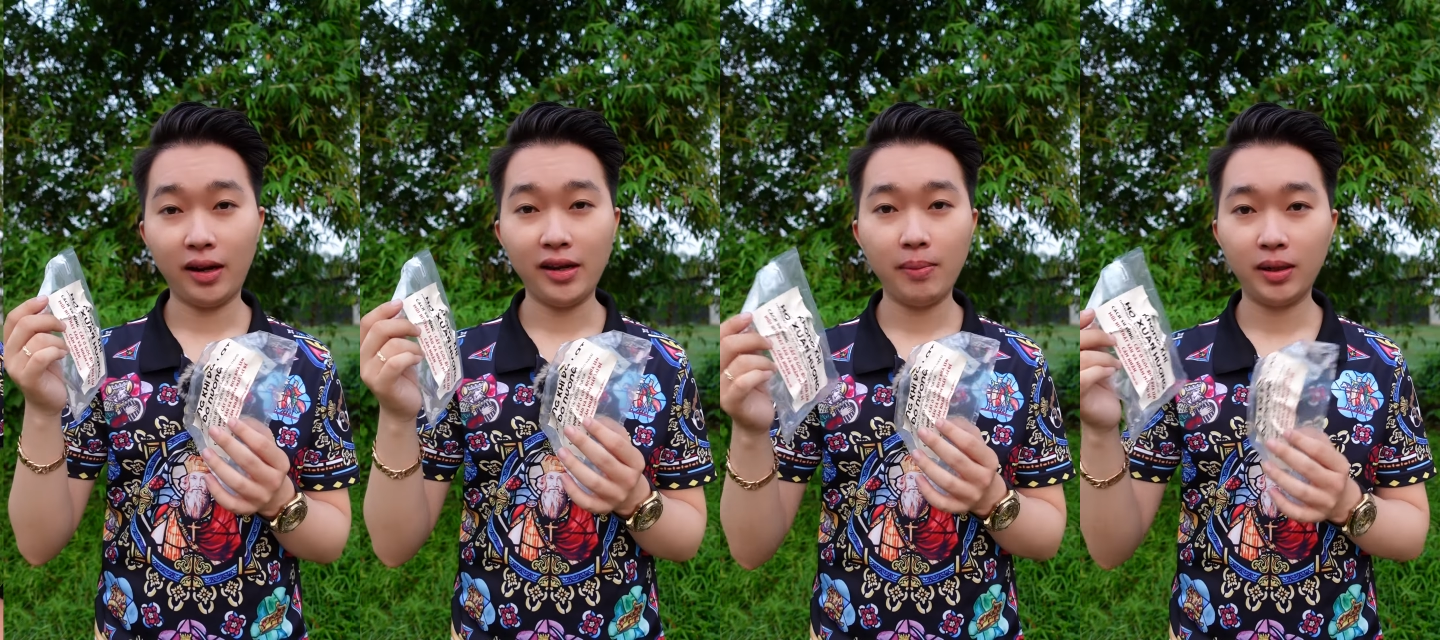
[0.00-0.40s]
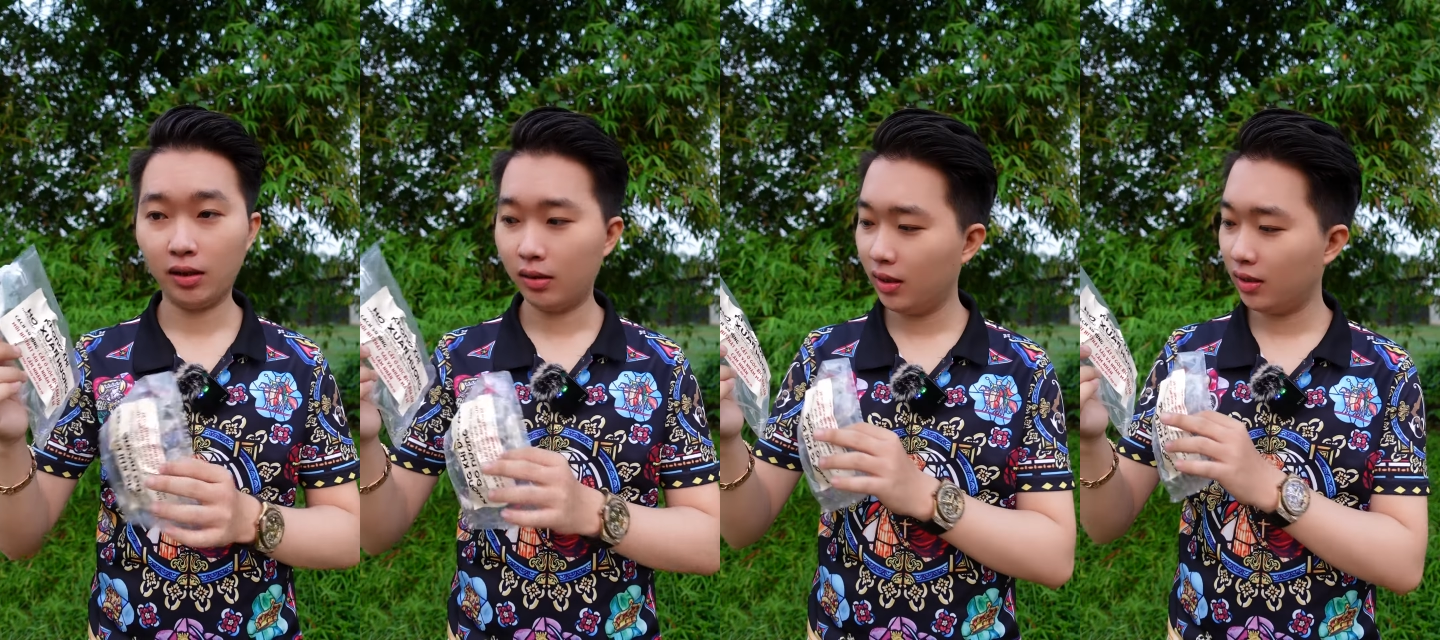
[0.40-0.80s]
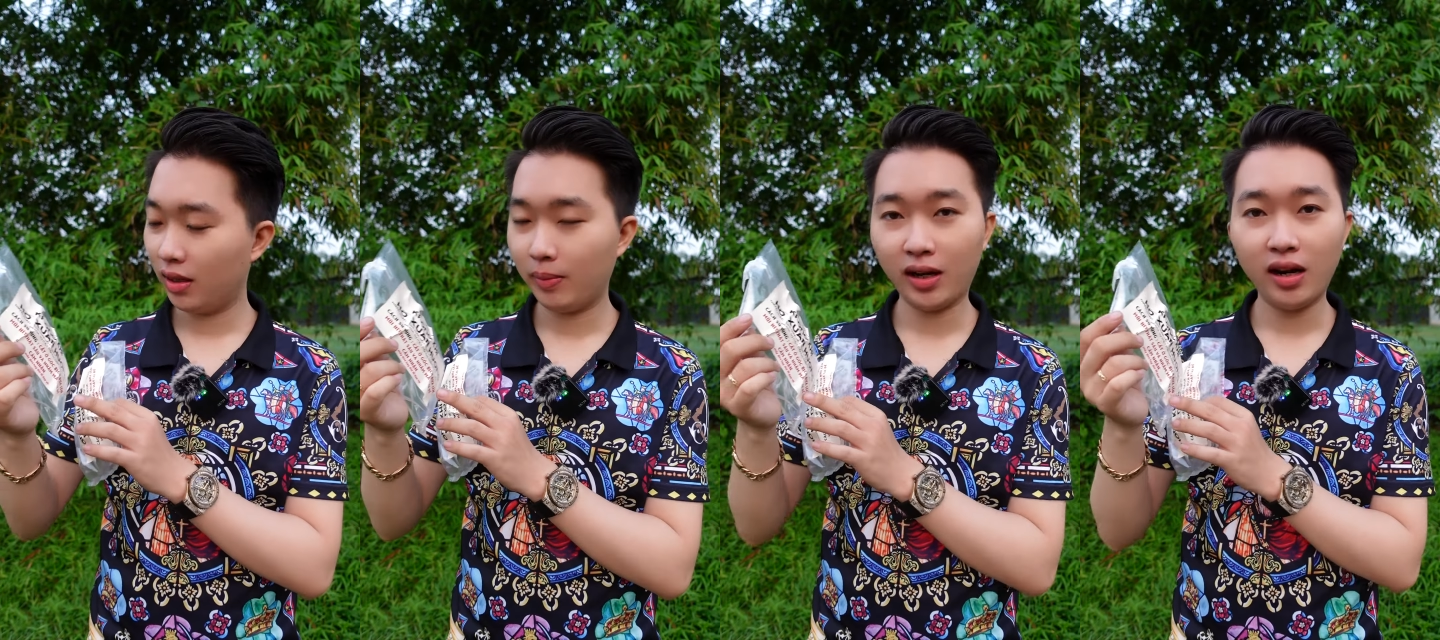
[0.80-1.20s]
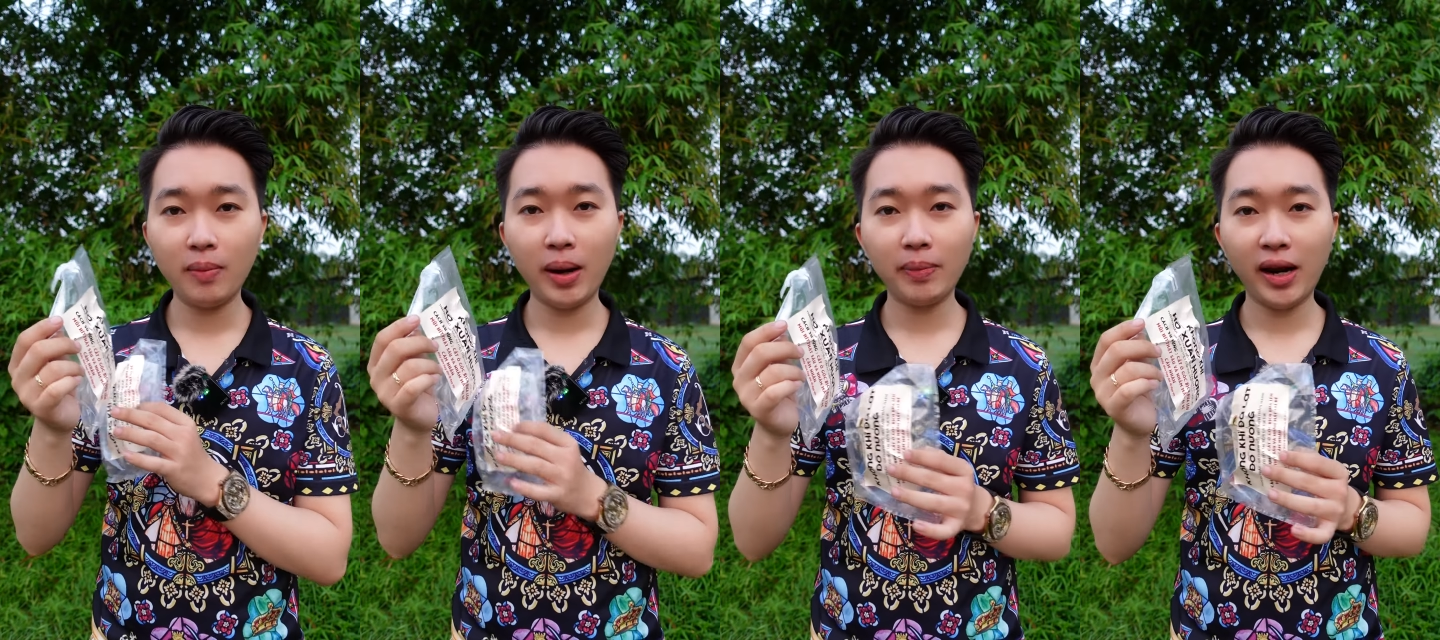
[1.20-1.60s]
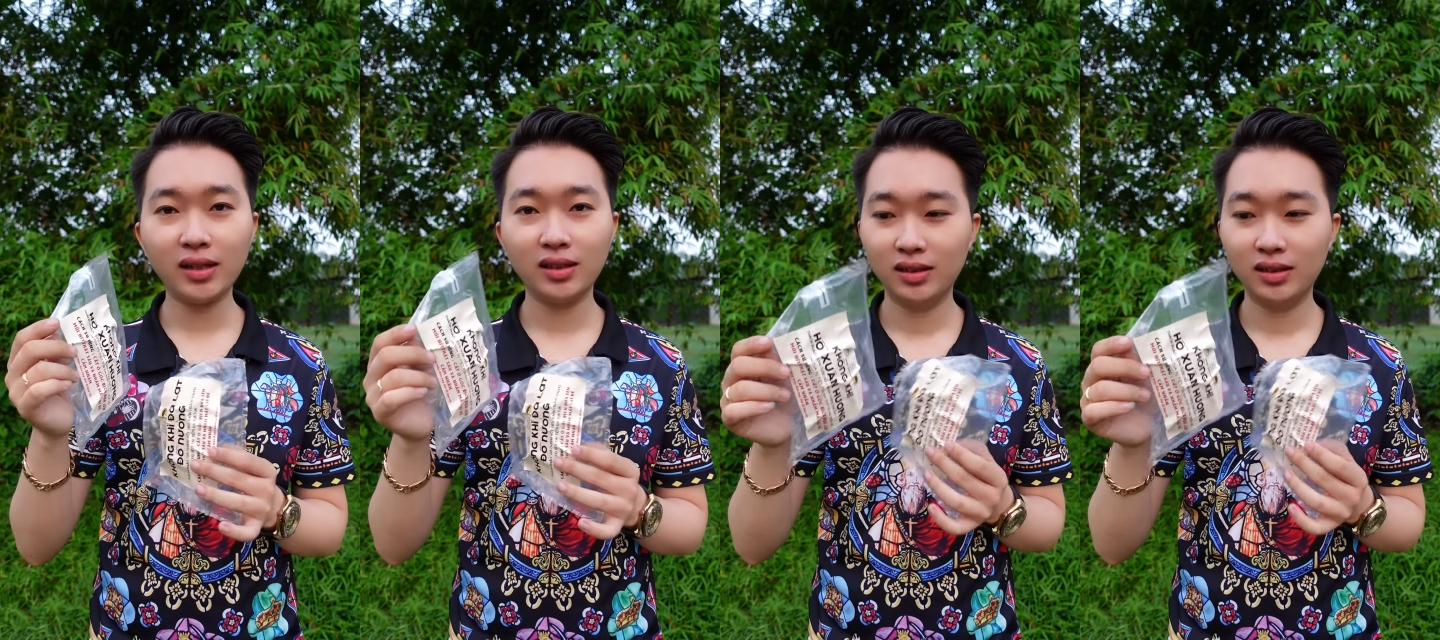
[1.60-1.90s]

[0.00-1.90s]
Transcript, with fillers: nãy giờ mình ngửi á, thì mình thấy nó mát mát